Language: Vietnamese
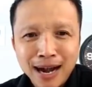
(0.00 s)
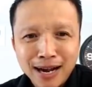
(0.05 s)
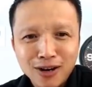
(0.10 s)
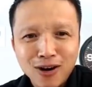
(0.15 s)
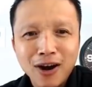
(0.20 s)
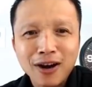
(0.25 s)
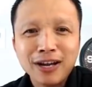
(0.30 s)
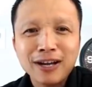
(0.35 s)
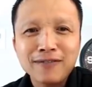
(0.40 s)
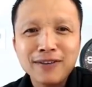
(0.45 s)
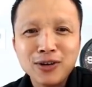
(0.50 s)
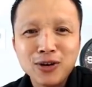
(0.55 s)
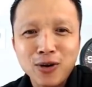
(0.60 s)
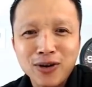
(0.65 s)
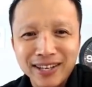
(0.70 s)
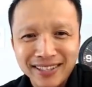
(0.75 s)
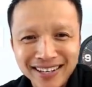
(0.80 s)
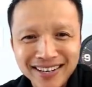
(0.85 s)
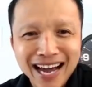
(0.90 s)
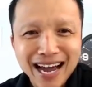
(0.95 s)
nếu bạn coi
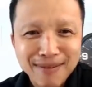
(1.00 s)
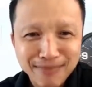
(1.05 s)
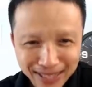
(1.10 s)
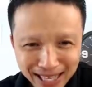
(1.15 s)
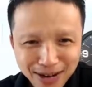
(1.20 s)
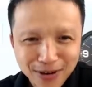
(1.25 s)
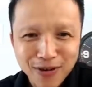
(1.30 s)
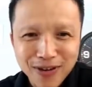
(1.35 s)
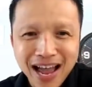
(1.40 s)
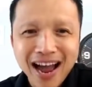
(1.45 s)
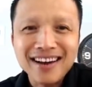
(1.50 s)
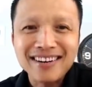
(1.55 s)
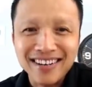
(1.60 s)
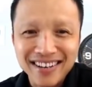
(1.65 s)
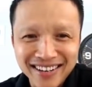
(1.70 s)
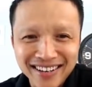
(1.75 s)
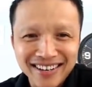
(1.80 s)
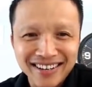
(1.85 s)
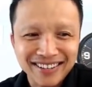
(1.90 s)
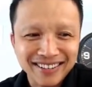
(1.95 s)
cái video này tới đây mà thấy
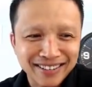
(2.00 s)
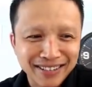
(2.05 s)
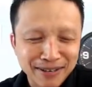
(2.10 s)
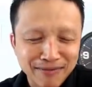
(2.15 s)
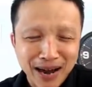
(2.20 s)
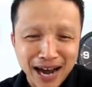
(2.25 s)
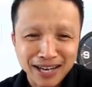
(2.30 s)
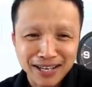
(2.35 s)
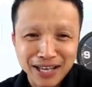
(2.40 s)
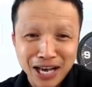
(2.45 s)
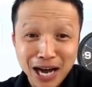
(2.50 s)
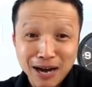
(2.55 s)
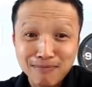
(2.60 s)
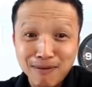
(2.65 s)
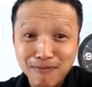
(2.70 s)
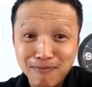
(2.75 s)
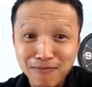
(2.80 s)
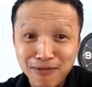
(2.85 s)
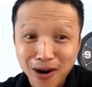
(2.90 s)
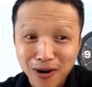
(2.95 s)
có giá trị á thì
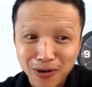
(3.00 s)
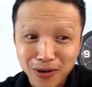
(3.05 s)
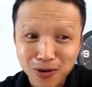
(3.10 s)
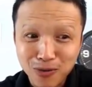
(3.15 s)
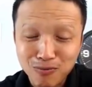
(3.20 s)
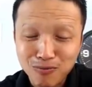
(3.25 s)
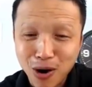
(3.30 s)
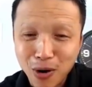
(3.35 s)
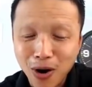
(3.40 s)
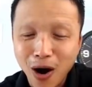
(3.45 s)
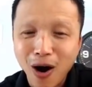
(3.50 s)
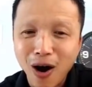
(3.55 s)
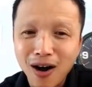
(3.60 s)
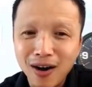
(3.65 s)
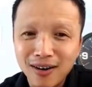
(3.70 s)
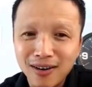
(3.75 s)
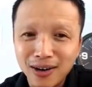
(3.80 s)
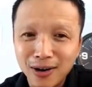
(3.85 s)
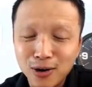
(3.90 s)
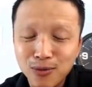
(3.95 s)
bạn nhớ bấm vào cái nút
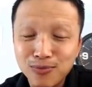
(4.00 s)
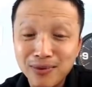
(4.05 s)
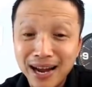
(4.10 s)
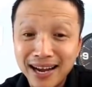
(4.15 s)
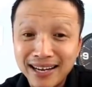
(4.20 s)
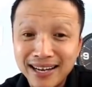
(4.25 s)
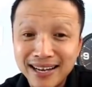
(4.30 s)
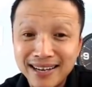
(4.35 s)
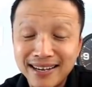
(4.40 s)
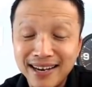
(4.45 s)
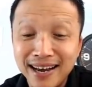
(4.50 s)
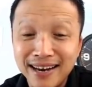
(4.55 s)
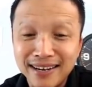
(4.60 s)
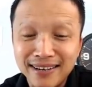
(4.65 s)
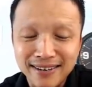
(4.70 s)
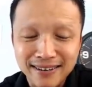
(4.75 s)
màu đỏ là nút đăng ký